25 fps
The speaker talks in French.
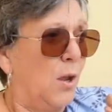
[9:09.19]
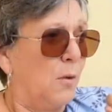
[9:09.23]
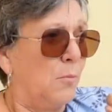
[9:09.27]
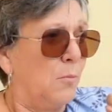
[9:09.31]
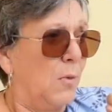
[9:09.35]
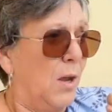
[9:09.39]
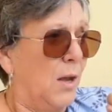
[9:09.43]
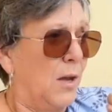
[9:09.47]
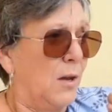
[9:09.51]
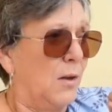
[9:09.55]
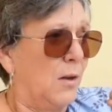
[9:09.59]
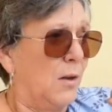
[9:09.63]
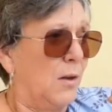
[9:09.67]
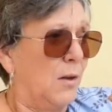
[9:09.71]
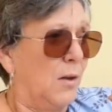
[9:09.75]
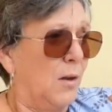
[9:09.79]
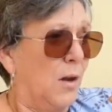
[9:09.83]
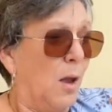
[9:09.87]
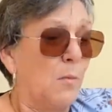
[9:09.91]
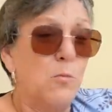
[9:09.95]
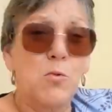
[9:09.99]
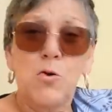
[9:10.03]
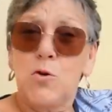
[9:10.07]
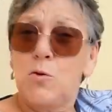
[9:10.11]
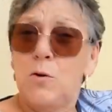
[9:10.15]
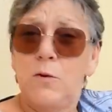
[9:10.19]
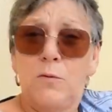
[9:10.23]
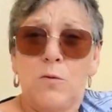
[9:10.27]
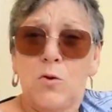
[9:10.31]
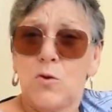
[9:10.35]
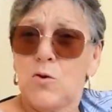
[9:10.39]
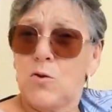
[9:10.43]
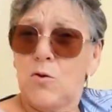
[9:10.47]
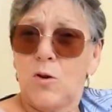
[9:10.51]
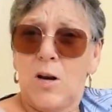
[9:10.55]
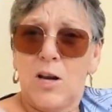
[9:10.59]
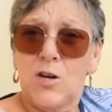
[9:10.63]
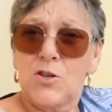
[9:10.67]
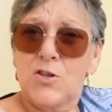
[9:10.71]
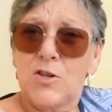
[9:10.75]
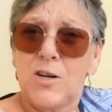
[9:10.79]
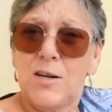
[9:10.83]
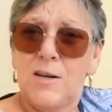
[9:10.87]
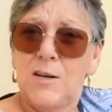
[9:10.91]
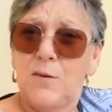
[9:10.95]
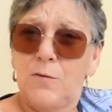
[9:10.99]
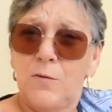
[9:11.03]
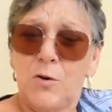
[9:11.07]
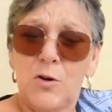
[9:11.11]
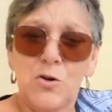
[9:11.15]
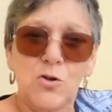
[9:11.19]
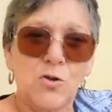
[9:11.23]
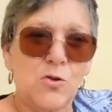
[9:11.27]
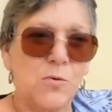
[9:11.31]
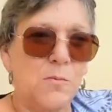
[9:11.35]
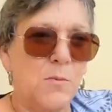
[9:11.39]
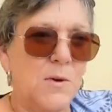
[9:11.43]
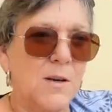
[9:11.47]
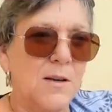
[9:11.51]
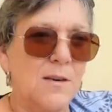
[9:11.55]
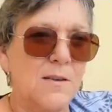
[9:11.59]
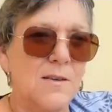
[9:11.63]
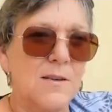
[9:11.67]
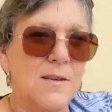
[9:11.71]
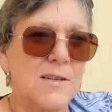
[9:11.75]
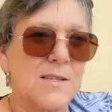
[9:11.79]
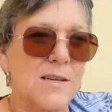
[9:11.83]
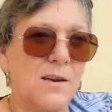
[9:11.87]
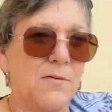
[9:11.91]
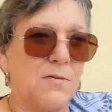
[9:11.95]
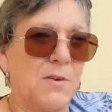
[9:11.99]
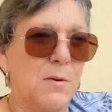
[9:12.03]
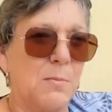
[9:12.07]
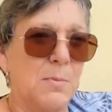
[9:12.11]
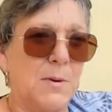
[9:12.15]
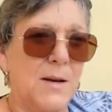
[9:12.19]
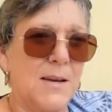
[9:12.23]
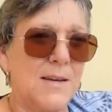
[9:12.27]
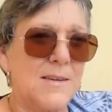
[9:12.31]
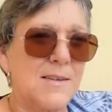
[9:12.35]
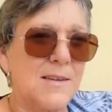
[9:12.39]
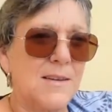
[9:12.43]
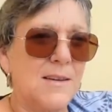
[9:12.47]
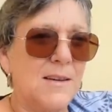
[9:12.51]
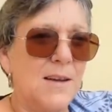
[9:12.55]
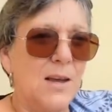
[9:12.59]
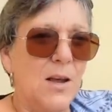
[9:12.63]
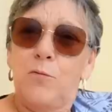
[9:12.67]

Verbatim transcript: ben, à me suivre sur la chaîne. Franchement, euh, ça fait plaisir.